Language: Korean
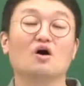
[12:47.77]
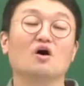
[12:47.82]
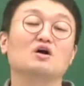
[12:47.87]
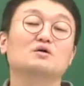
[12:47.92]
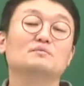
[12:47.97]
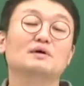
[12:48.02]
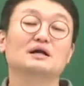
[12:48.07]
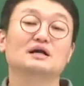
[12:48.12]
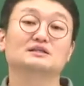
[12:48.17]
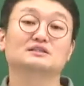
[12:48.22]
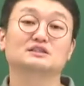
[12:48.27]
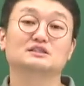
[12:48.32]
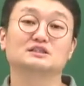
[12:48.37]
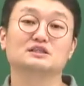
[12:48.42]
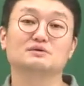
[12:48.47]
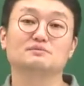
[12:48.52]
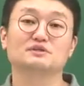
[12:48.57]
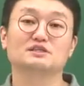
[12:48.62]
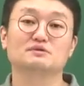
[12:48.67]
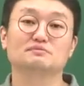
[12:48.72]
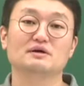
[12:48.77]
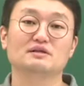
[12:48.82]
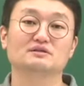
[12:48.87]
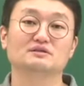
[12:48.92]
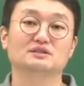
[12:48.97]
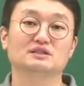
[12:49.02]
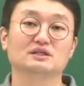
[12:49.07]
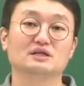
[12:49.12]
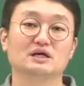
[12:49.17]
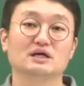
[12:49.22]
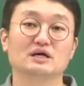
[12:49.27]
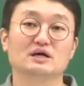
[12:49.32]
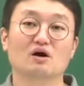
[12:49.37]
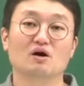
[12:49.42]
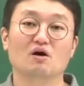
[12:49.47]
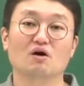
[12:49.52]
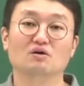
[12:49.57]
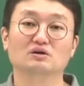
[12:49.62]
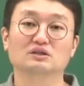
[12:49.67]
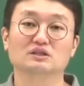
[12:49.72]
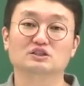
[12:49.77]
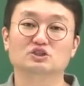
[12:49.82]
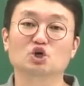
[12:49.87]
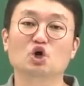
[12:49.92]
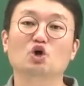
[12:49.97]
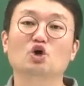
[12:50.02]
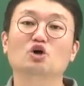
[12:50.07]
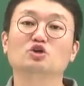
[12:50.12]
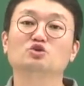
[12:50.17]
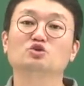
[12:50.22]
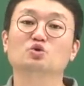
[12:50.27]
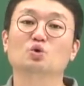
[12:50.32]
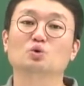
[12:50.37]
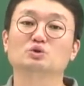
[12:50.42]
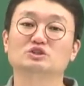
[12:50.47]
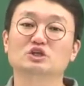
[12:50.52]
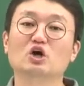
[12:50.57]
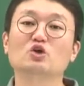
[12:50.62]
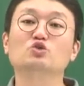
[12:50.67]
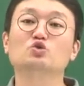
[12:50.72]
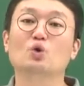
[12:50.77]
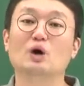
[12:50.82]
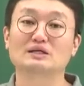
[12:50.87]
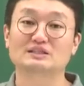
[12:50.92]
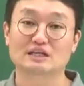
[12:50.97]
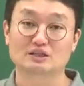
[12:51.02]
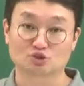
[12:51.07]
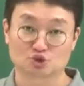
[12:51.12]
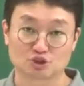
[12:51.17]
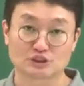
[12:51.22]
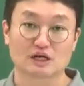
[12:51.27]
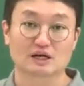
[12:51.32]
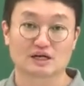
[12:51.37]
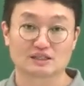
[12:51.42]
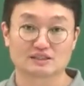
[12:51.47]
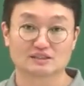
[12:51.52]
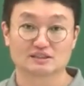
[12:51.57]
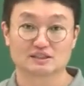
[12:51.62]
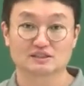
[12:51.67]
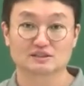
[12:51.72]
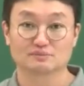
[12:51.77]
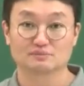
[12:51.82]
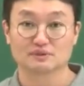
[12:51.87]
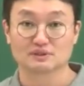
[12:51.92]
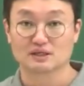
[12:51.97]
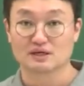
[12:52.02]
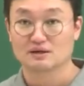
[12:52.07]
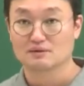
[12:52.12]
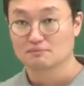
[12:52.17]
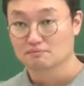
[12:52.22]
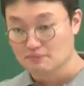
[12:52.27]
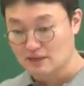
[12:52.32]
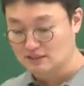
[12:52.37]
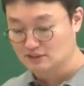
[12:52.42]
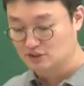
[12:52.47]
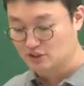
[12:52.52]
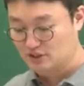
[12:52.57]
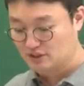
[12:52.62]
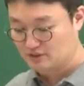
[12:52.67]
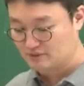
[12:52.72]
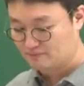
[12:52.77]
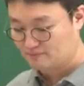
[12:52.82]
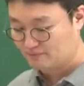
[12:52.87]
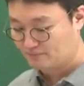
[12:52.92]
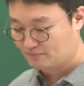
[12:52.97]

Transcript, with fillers: 얼마나 침입이 심했는지 어디 철원으로 천도하자는 주장까지 있었습니다. 맞아요.